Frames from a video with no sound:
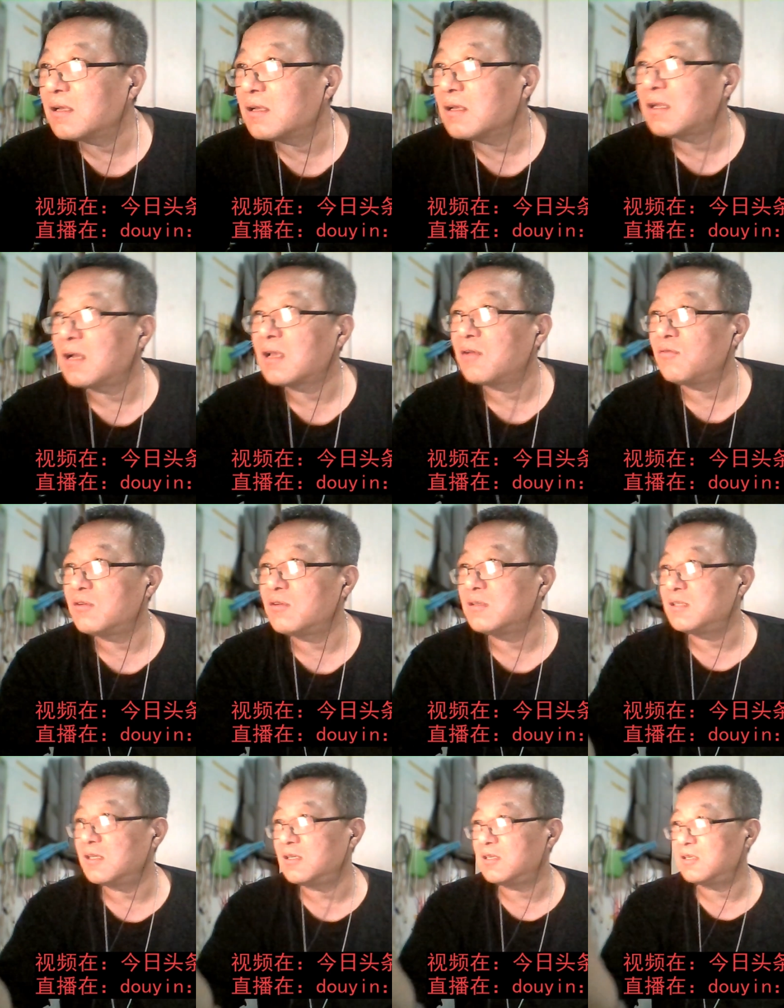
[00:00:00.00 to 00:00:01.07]
他给我的
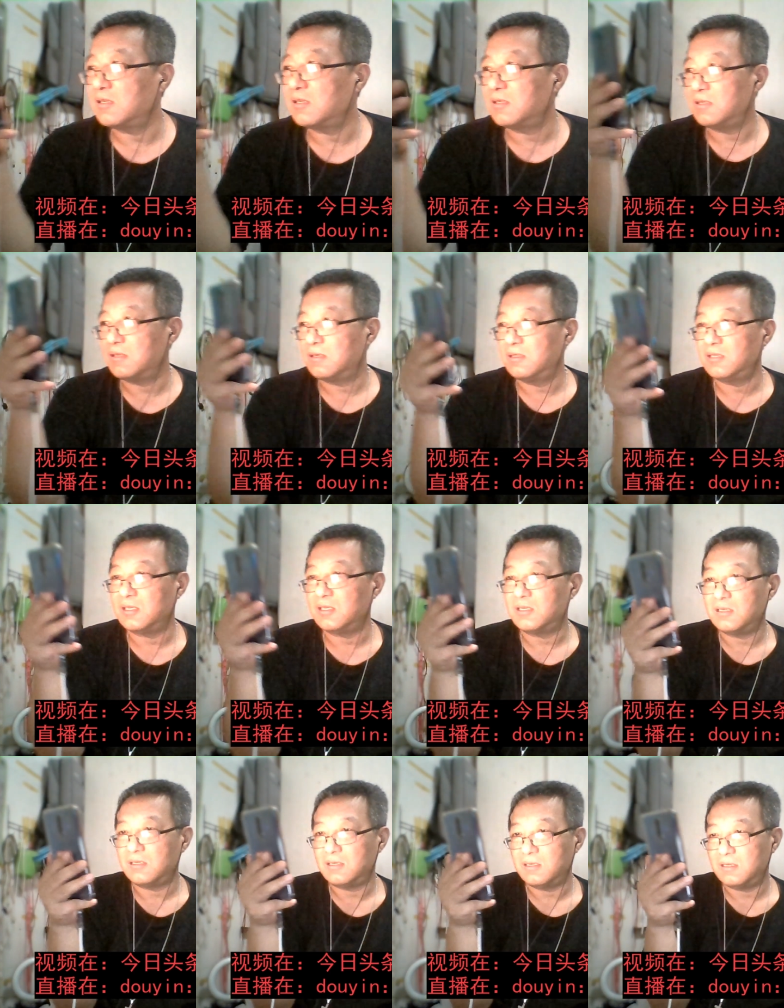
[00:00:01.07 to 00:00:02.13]
解释解释
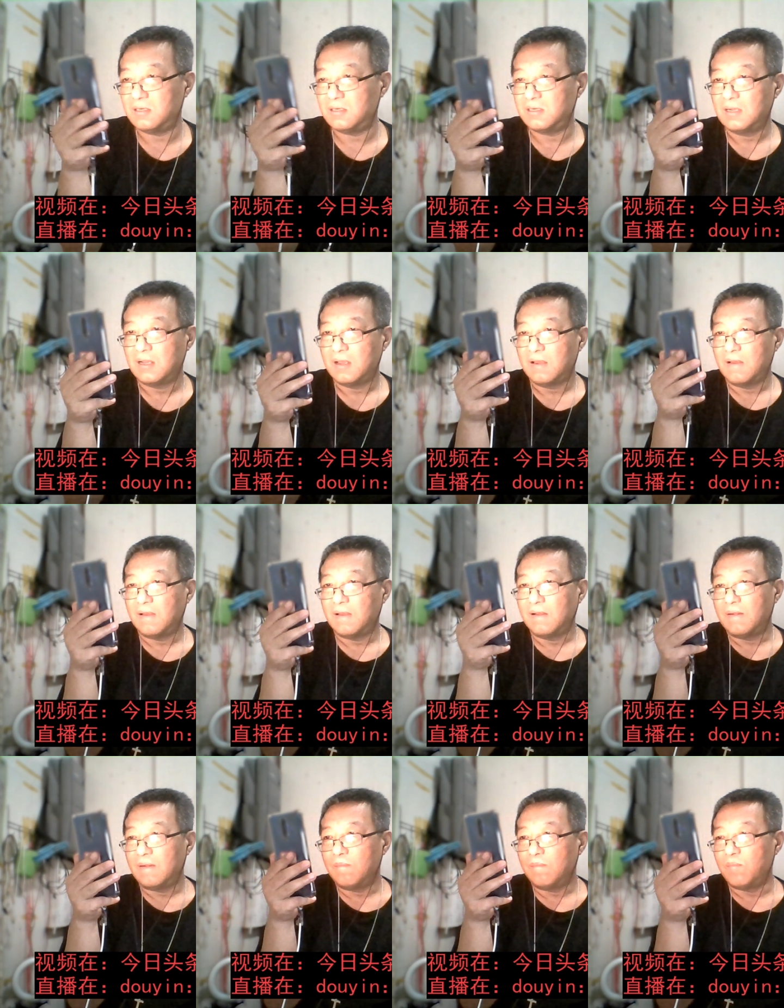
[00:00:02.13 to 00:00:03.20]
是：
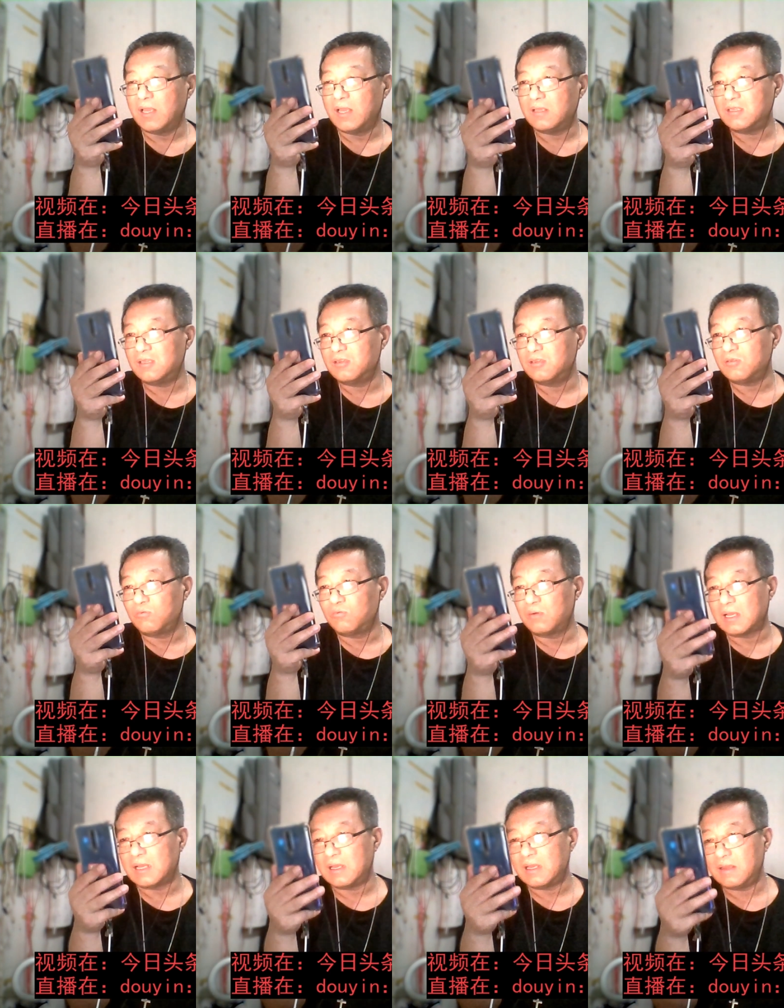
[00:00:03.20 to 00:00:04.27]
每次出
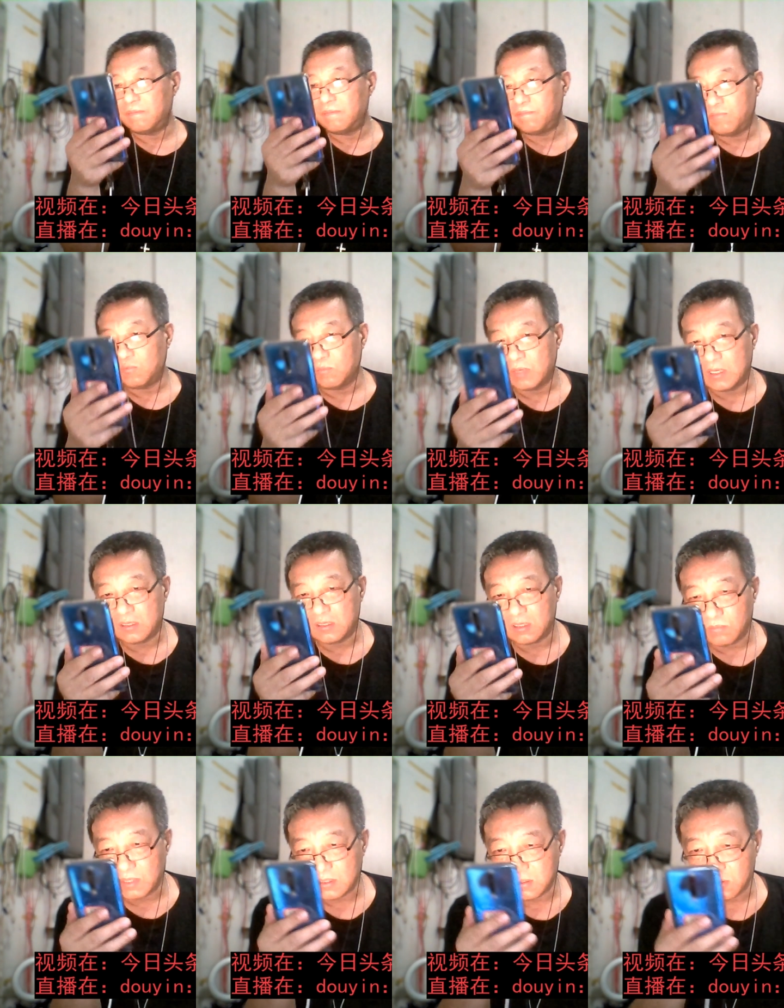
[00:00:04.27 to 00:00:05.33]
来，每次
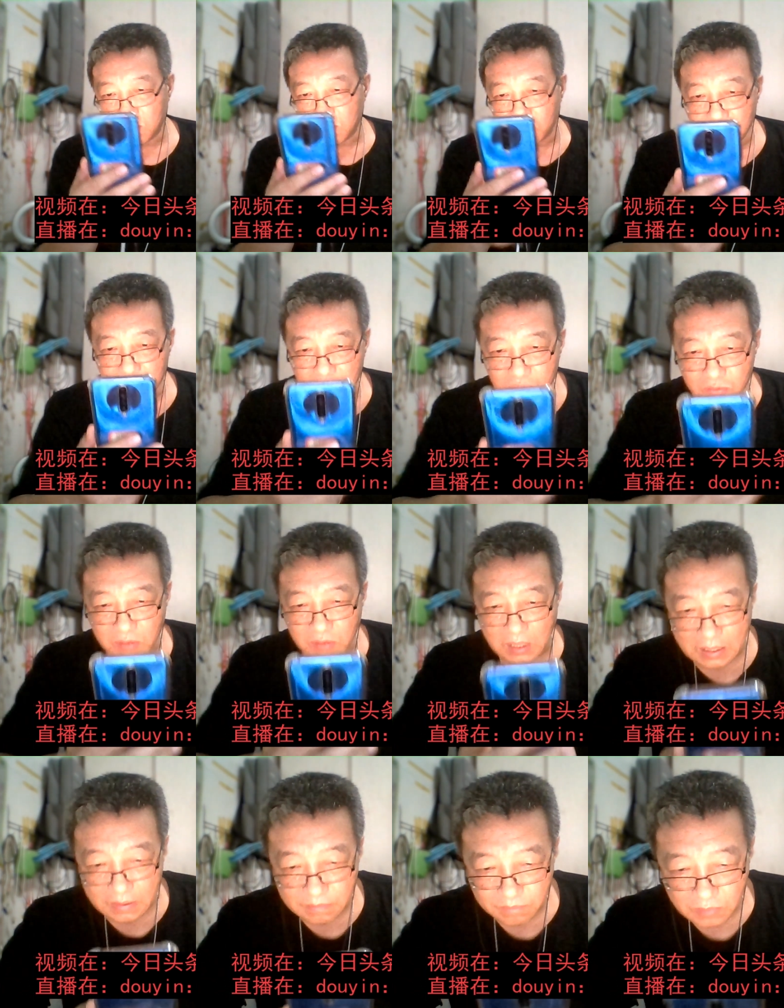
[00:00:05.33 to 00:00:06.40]
每次同学出
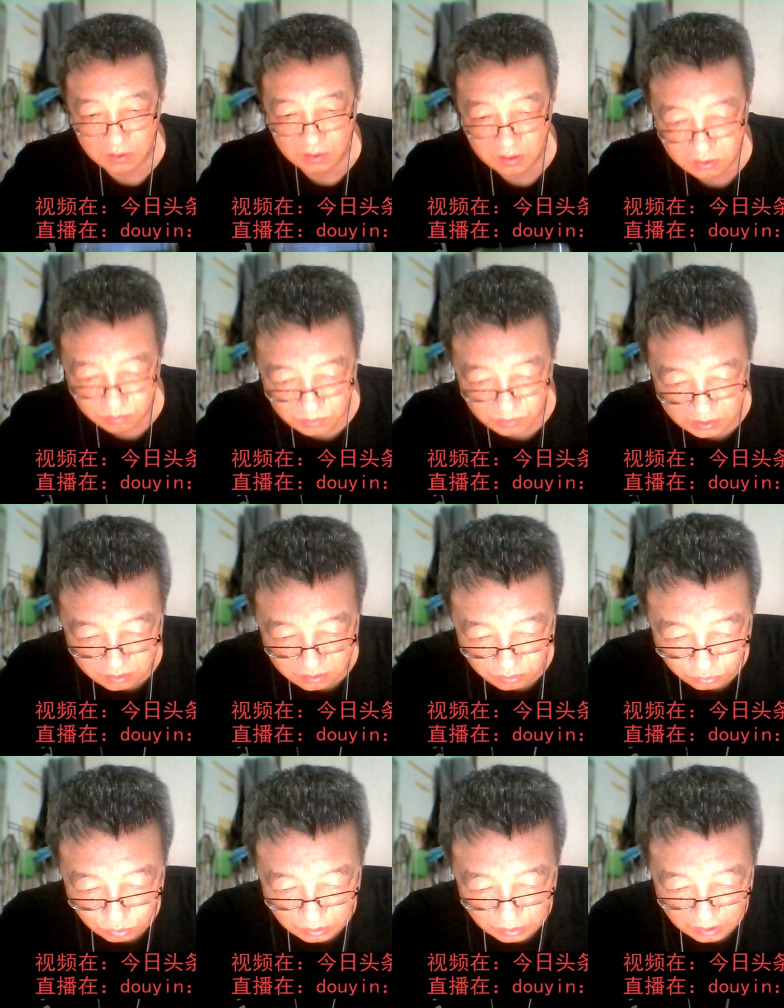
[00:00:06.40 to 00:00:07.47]
来，每每次
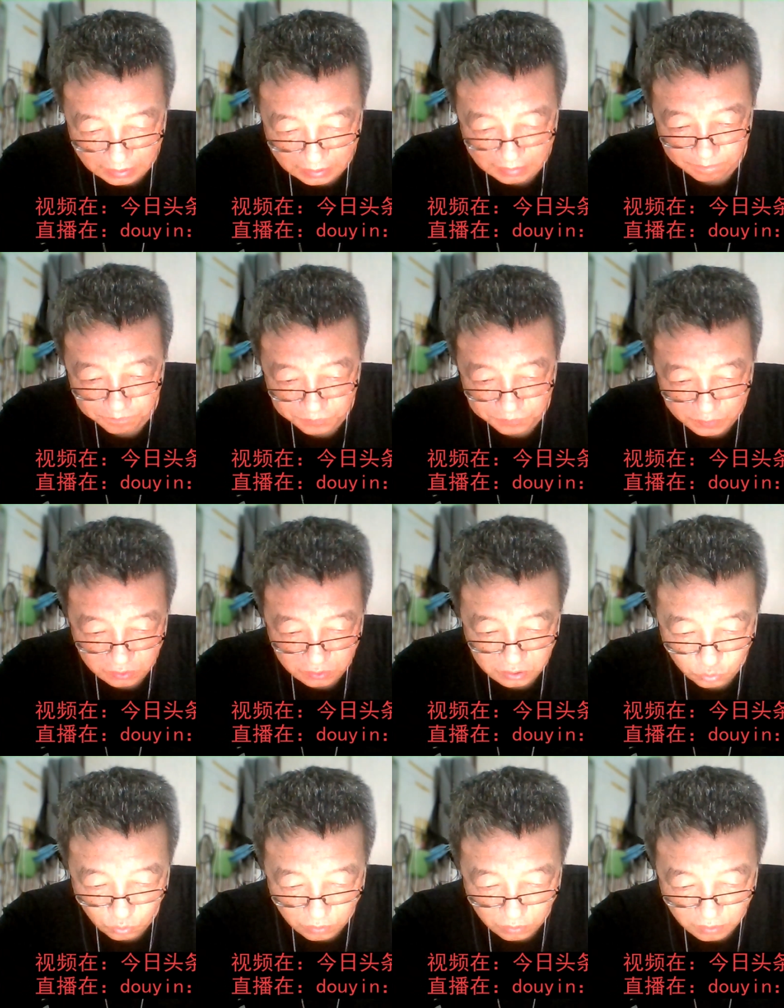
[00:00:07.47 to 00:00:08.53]
同学来都是
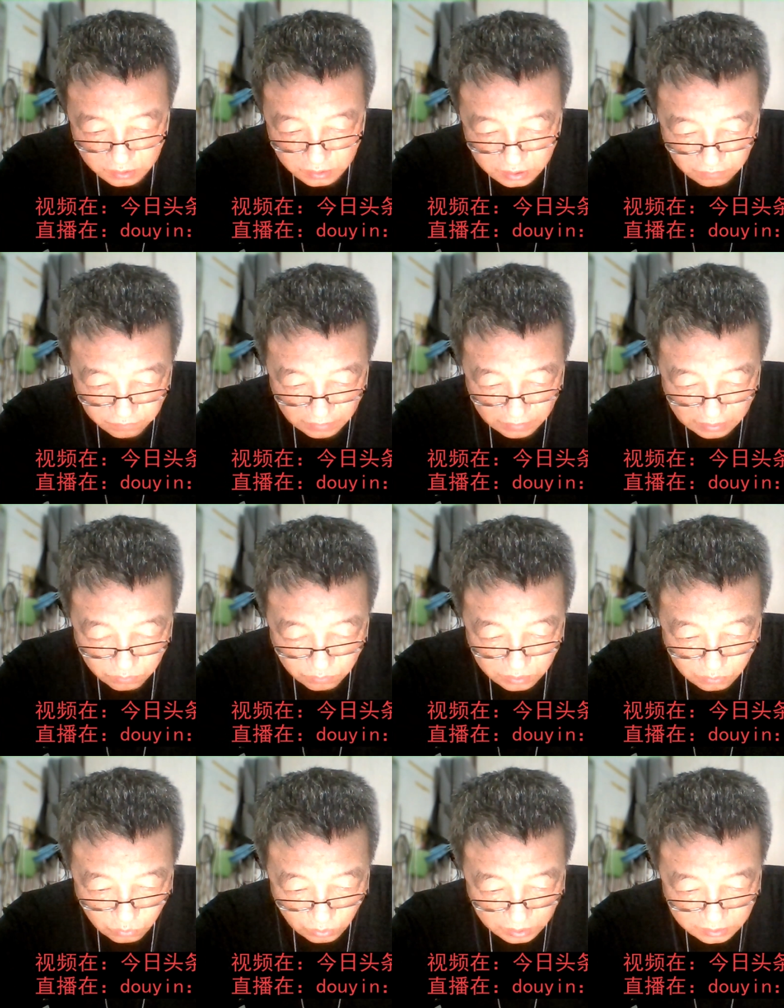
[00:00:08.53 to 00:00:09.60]
约吃饭或者
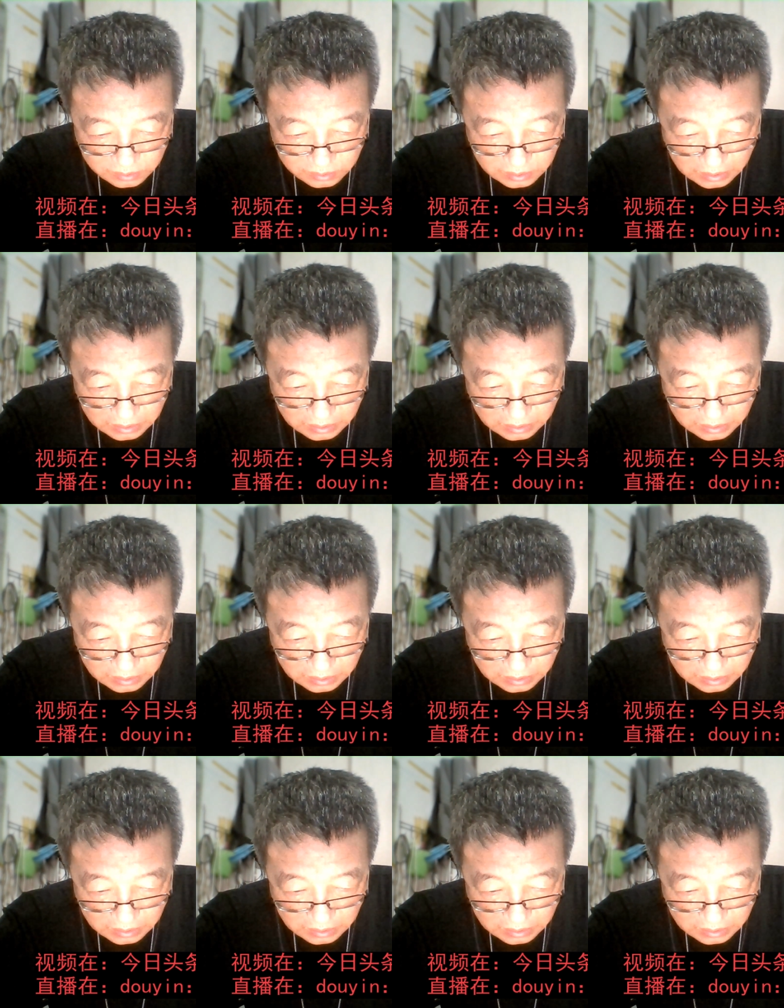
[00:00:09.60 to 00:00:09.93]
逛街，